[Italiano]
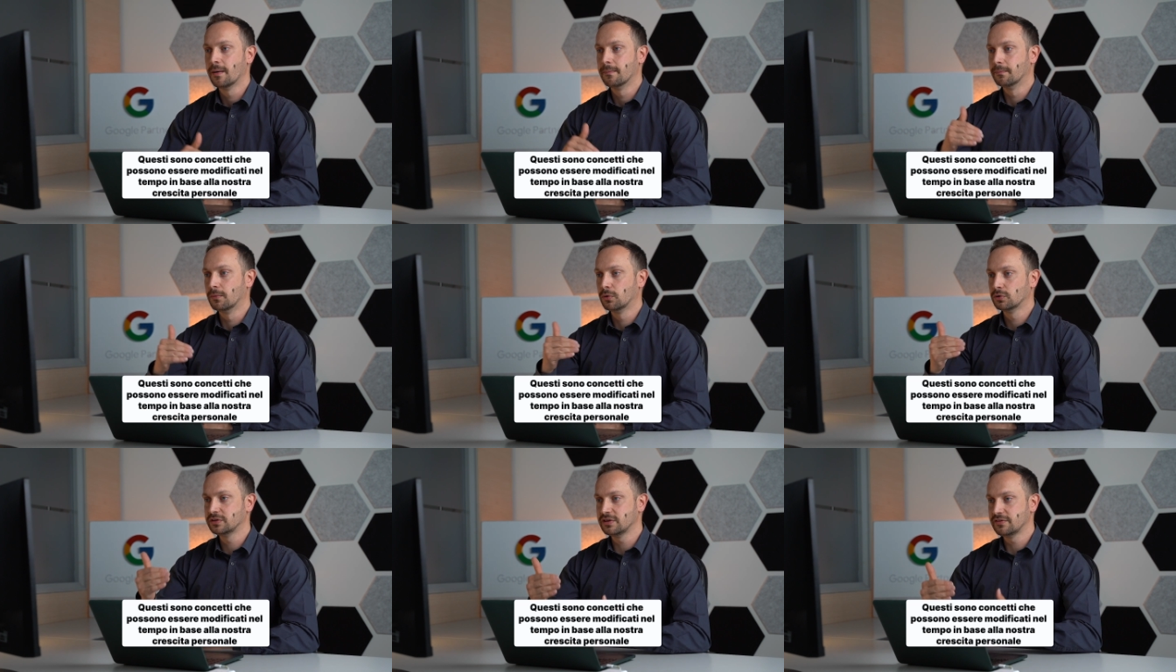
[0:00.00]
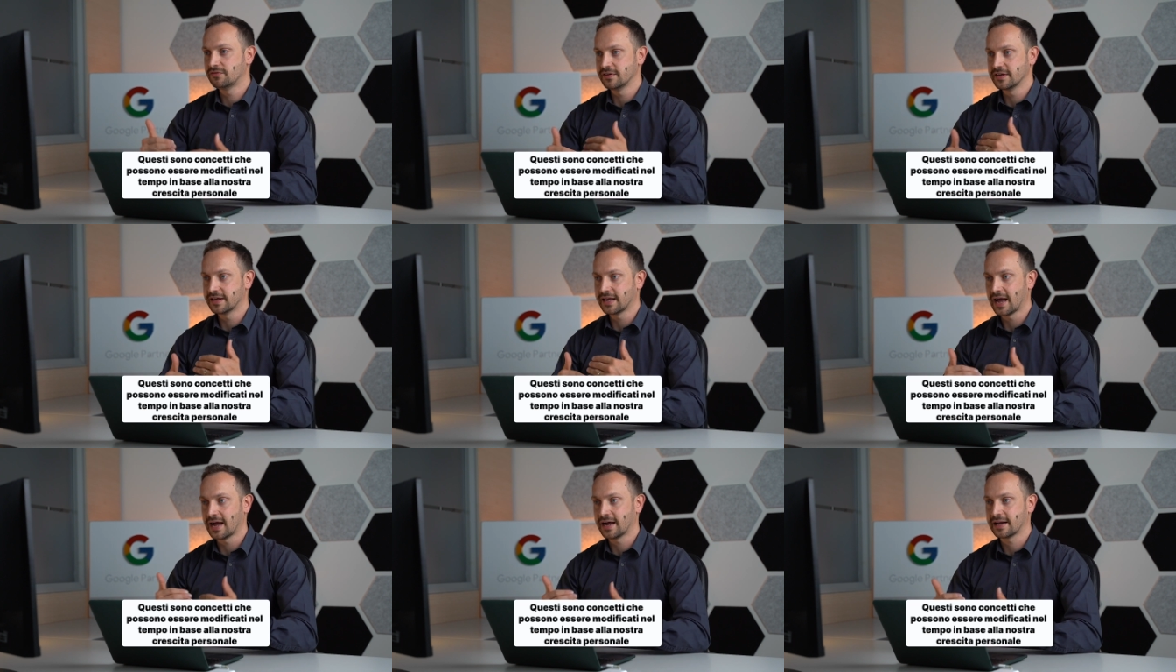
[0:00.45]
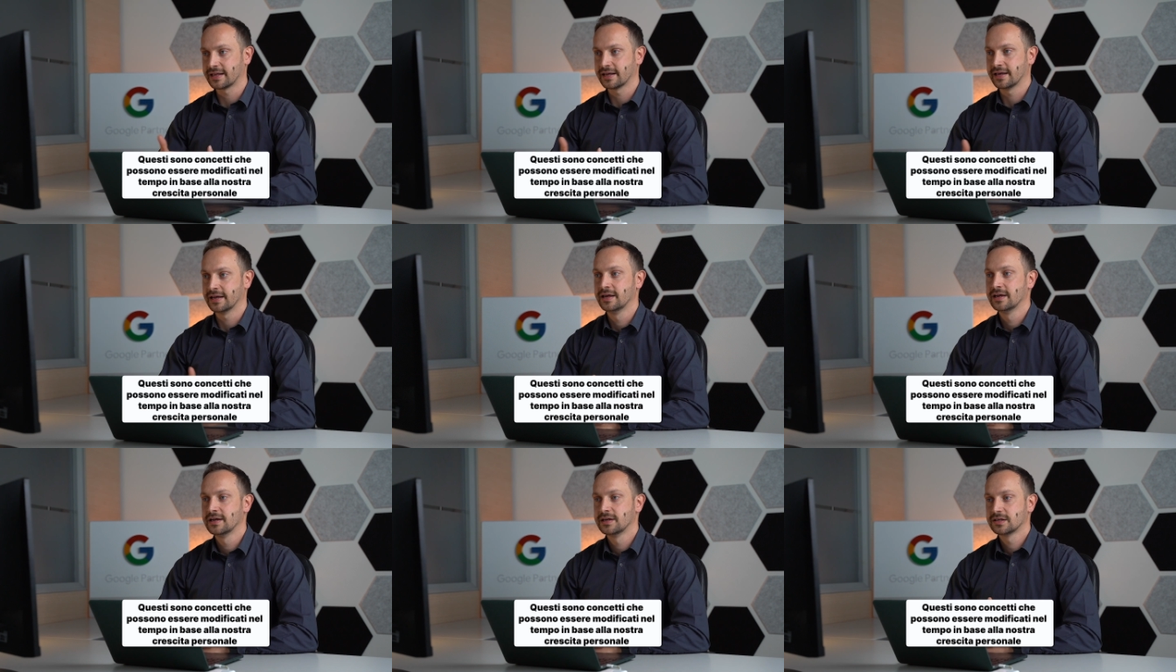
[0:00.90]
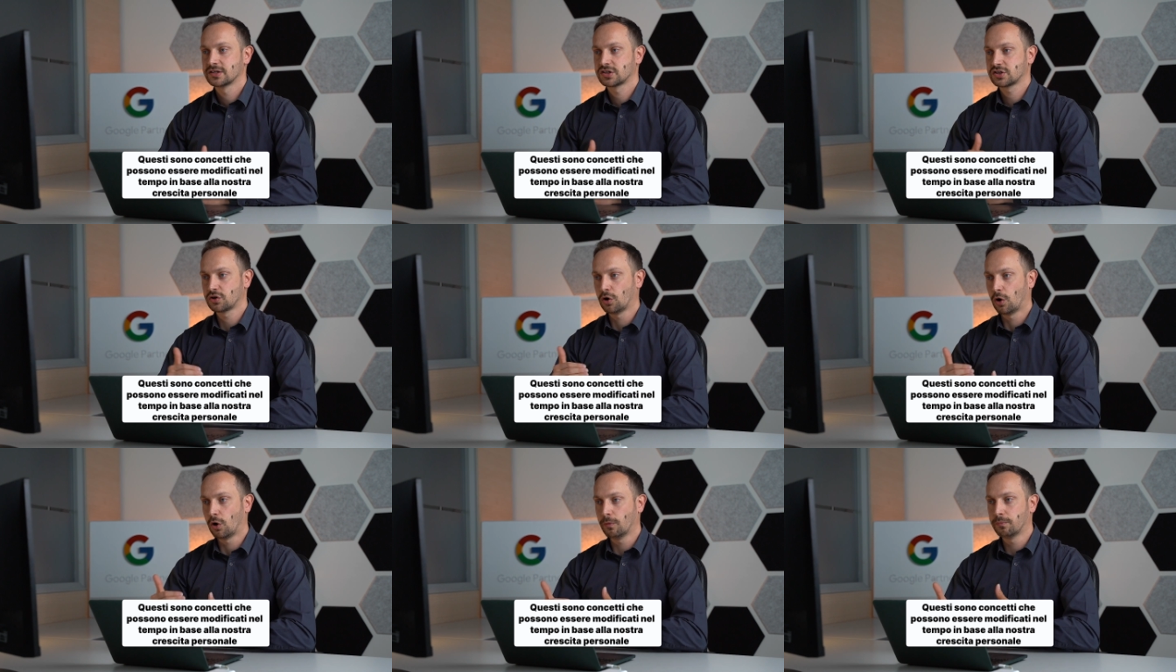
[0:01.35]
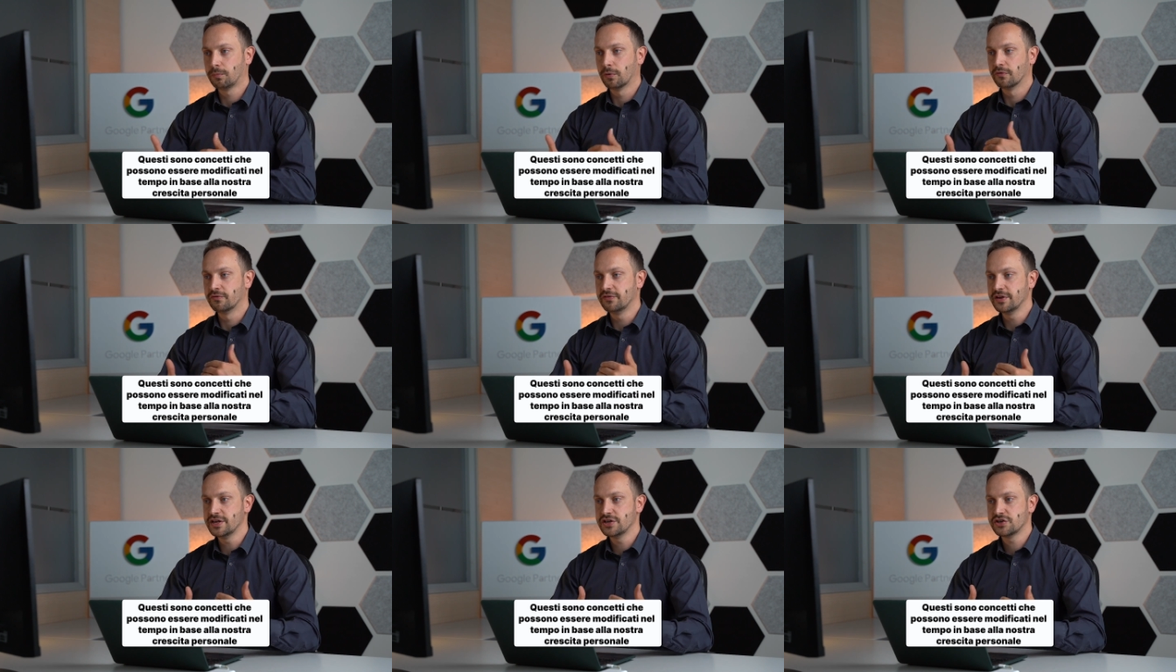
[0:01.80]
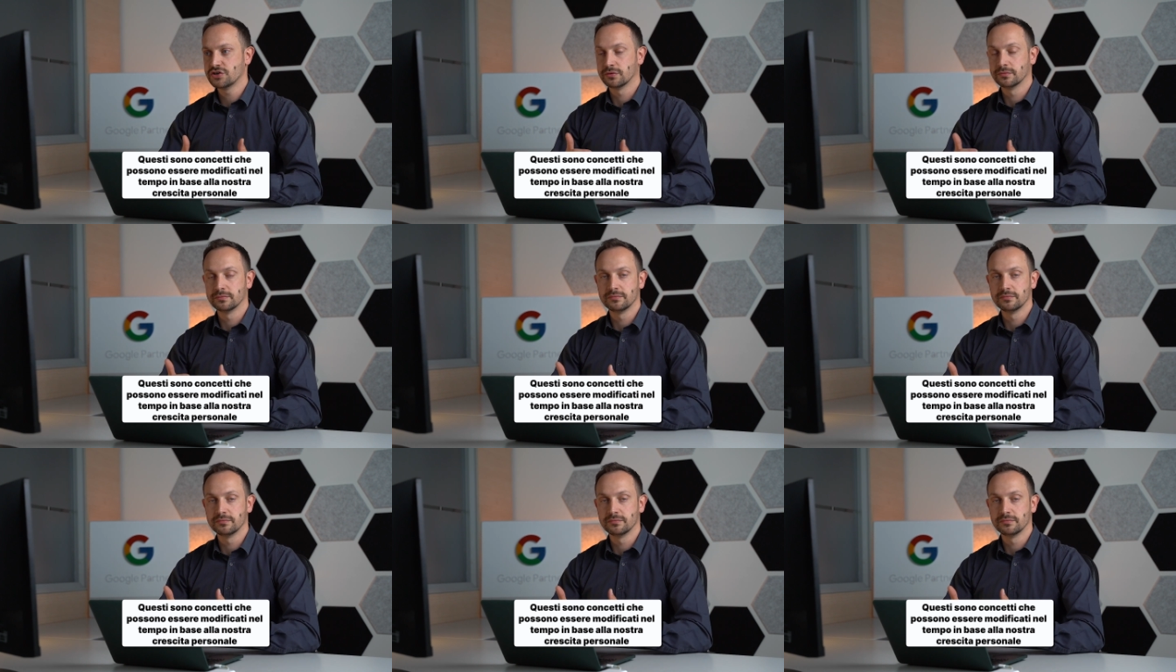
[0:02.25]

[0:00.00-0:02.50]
modificare scopo, vision,